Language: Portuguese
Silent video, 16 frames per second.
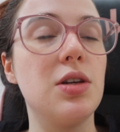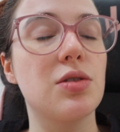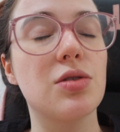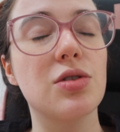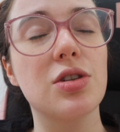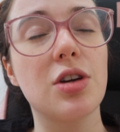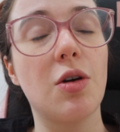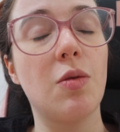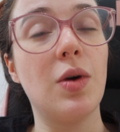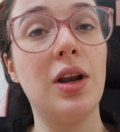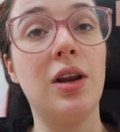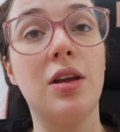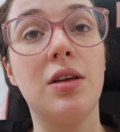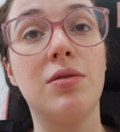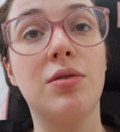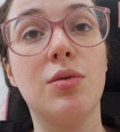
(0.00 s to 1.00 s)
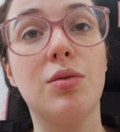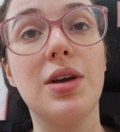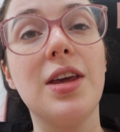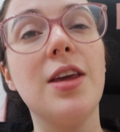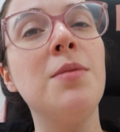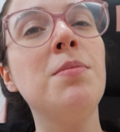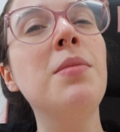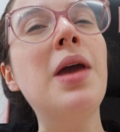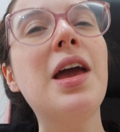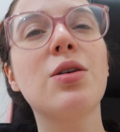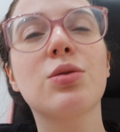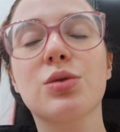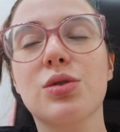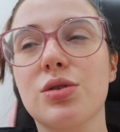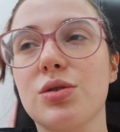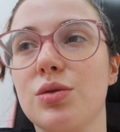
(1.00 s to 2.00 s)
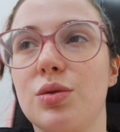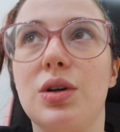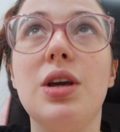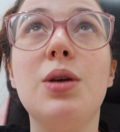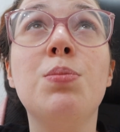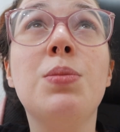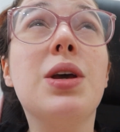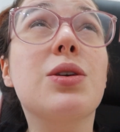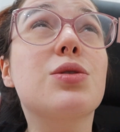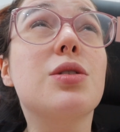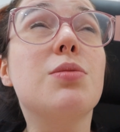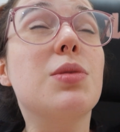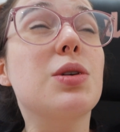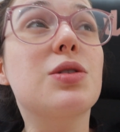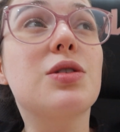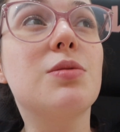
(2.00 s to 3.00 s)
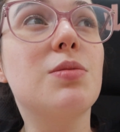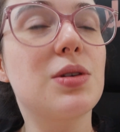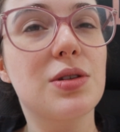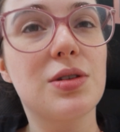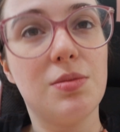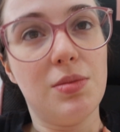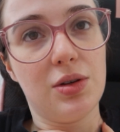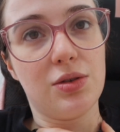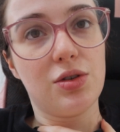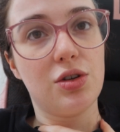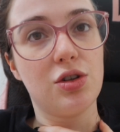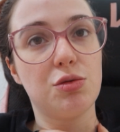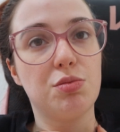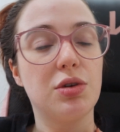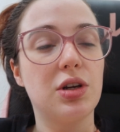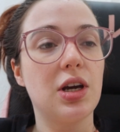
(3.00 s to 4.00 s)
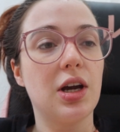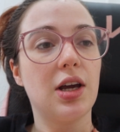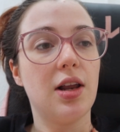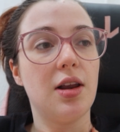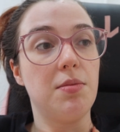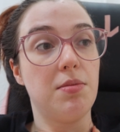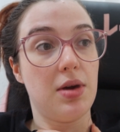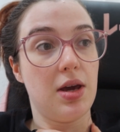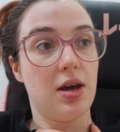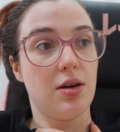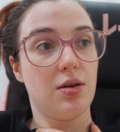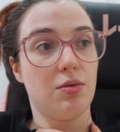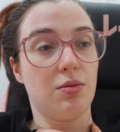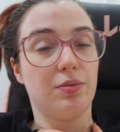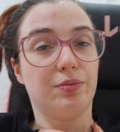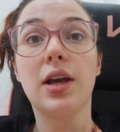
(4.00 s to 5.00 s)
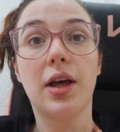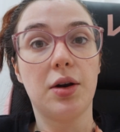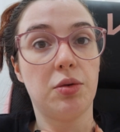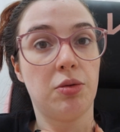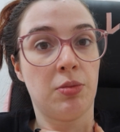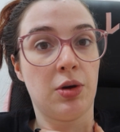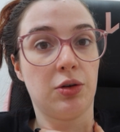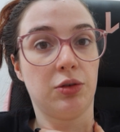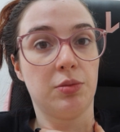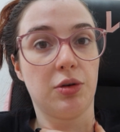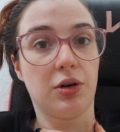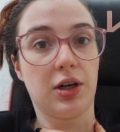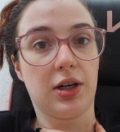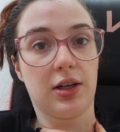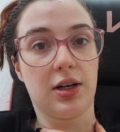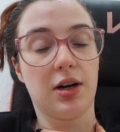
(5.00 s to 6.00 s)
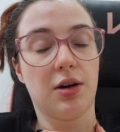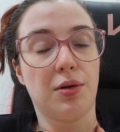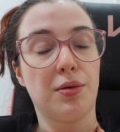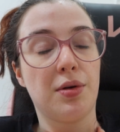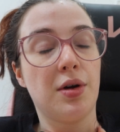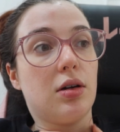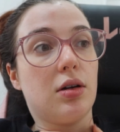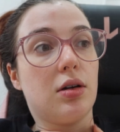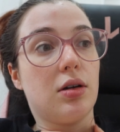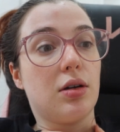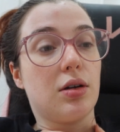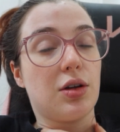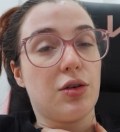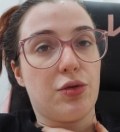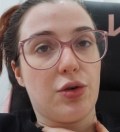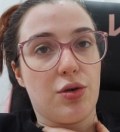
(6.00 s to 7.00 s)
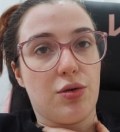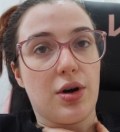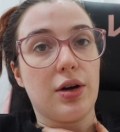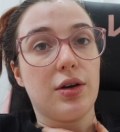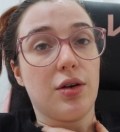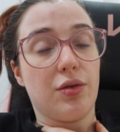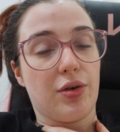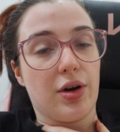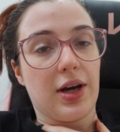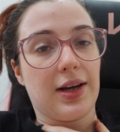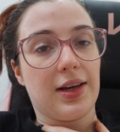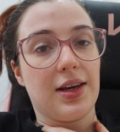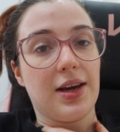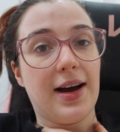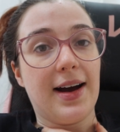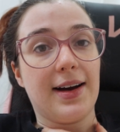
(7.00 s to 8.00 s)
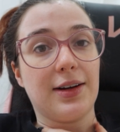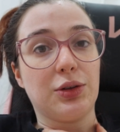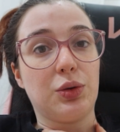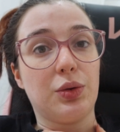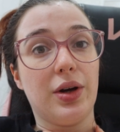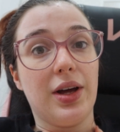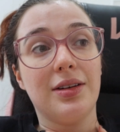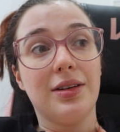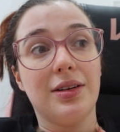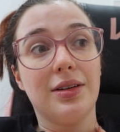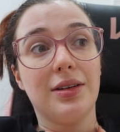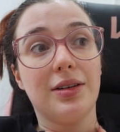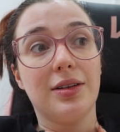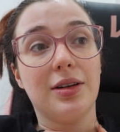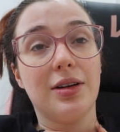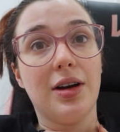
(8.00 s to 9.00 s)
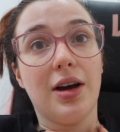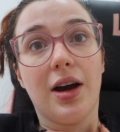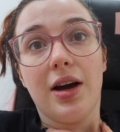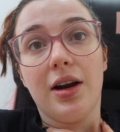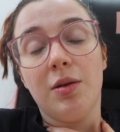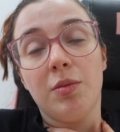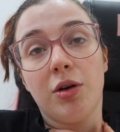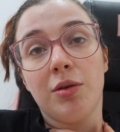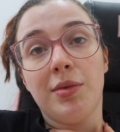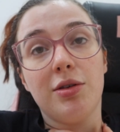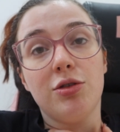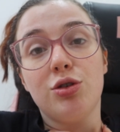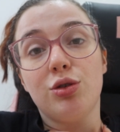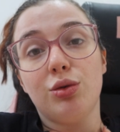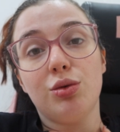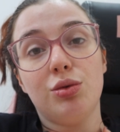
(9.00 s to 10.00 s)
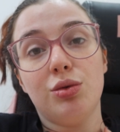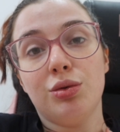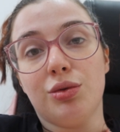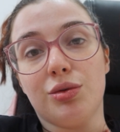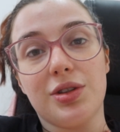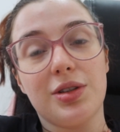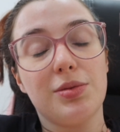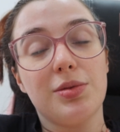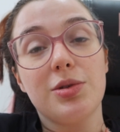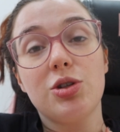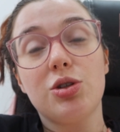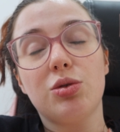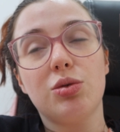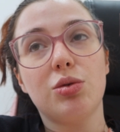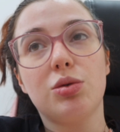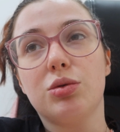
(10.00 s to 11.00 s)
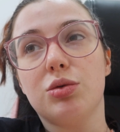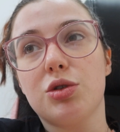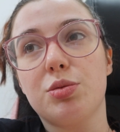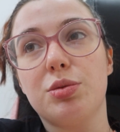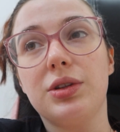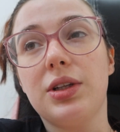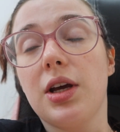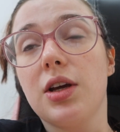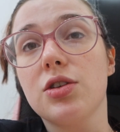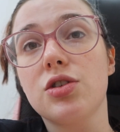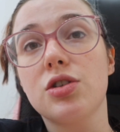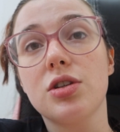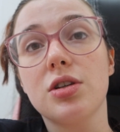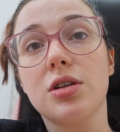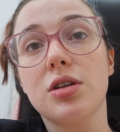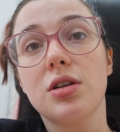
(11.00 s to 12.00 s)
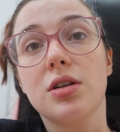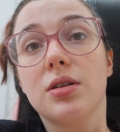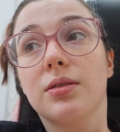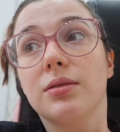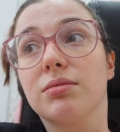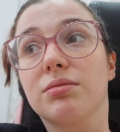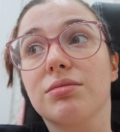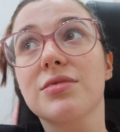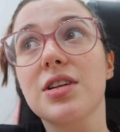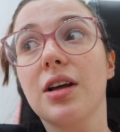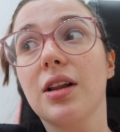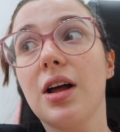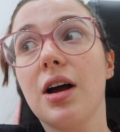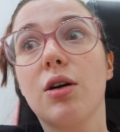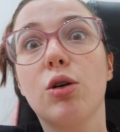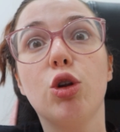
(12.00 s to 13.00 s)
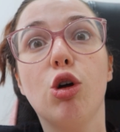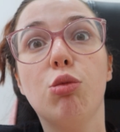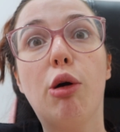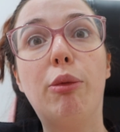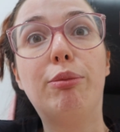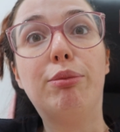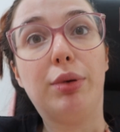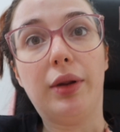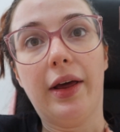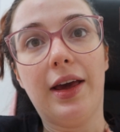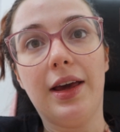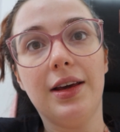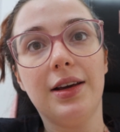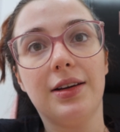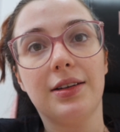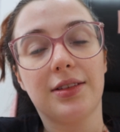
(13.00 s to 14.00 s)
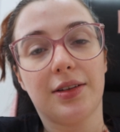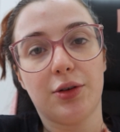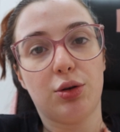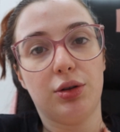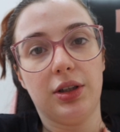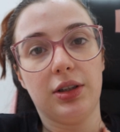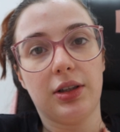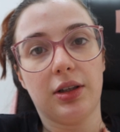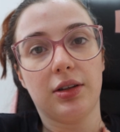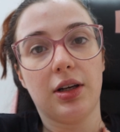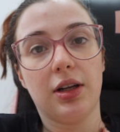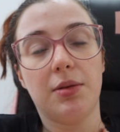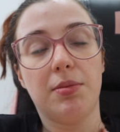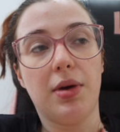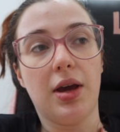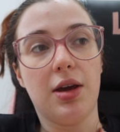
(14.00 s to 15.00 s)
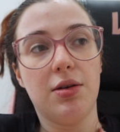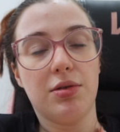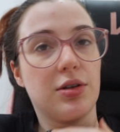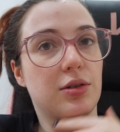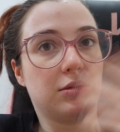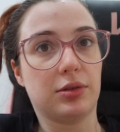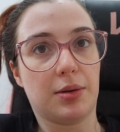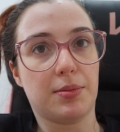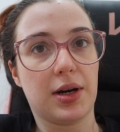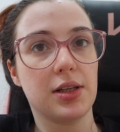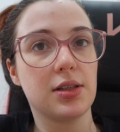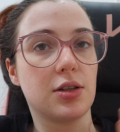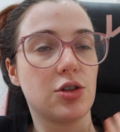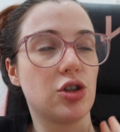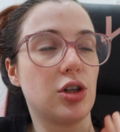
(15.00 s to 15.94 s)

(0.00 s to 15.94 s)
E isso já é um alívio imenso, imenso, imenso, imenso, imenso, gente. Porque aquele e-mail, que era o e-mail do meu canal, uh, que, foi, que foi hackeado, uh, era meu e-mail de tudo, simplesmente tudo. Tipo, desde, sei lá, Globoplay, que tava conectado naquele e-mail, que não tá mais, né?